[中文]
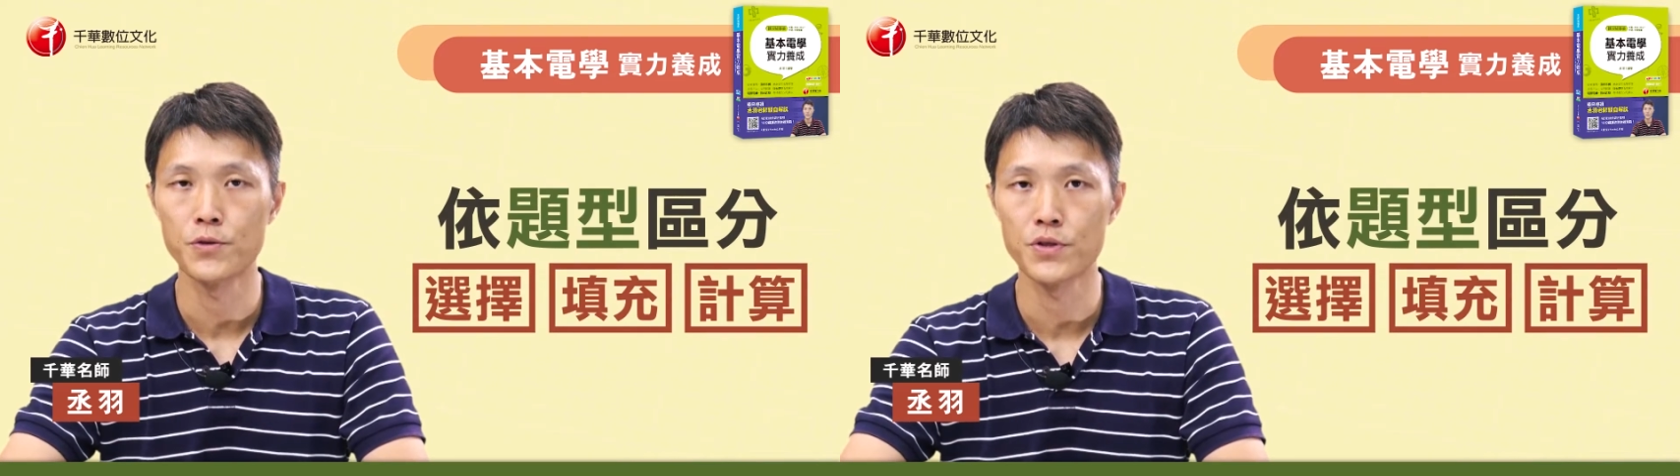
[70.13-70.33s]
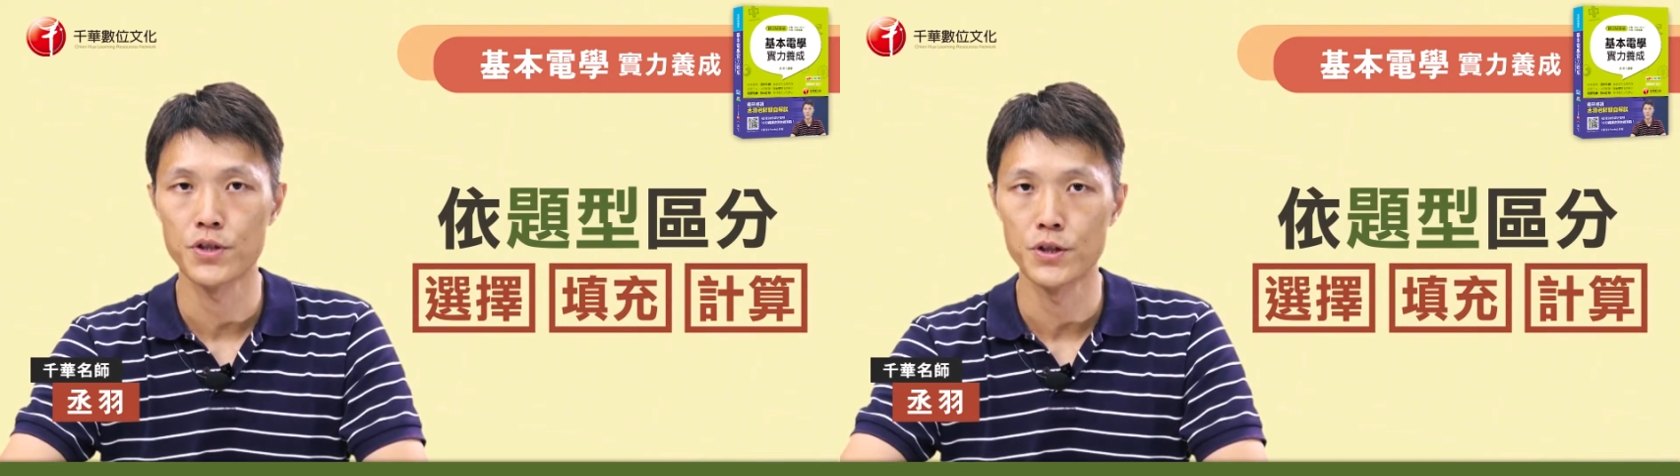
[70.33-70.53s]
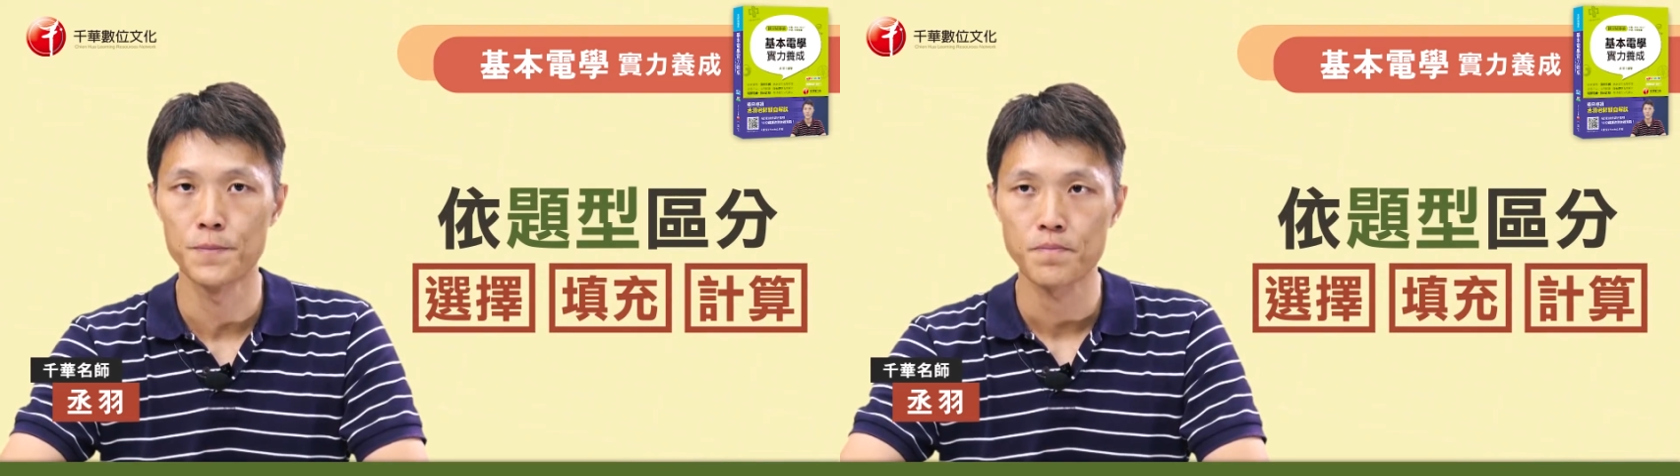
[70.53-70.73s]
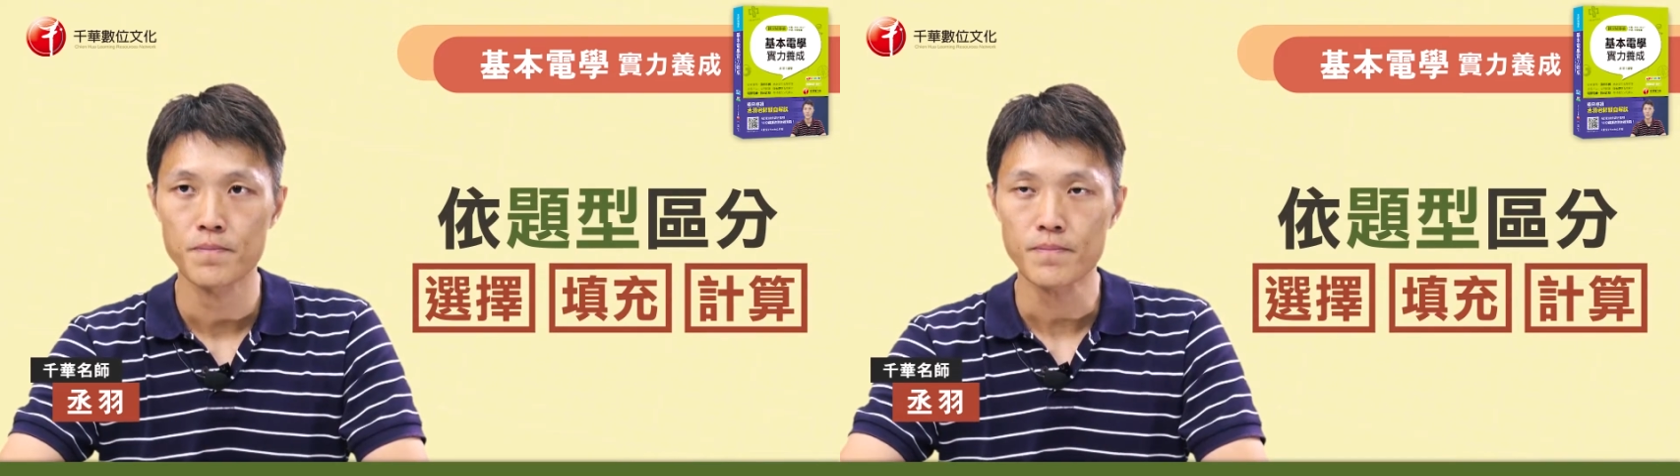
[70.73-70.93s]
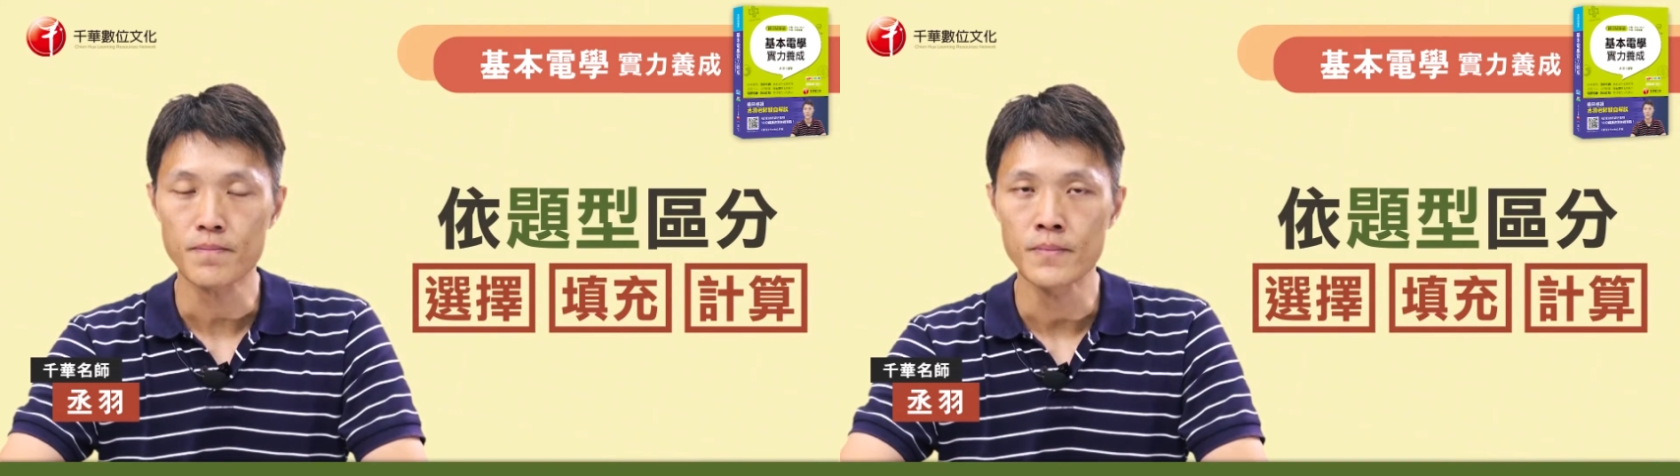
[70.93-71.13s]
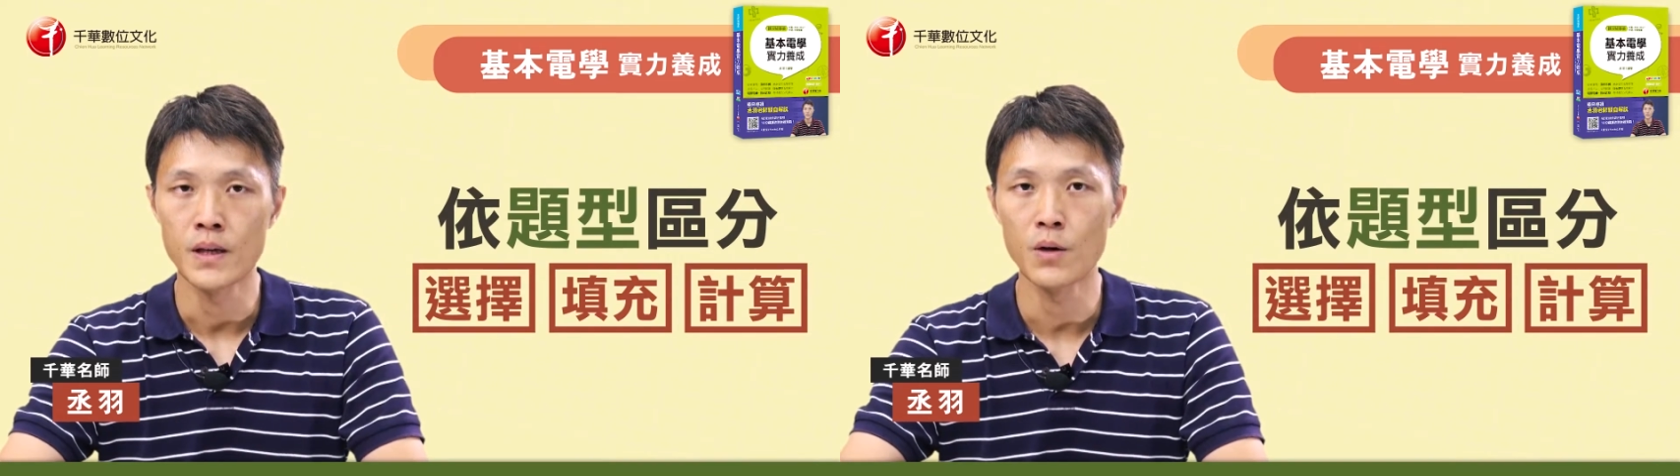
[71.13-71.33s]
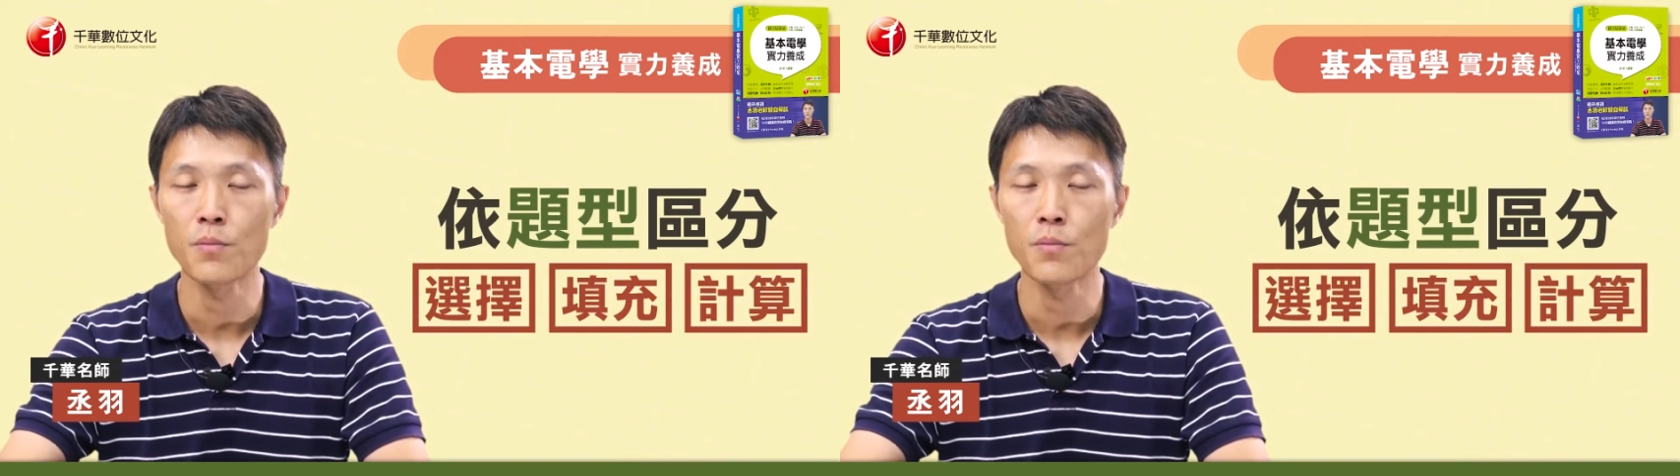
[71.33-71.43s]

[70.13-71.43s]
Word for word: 就是啊，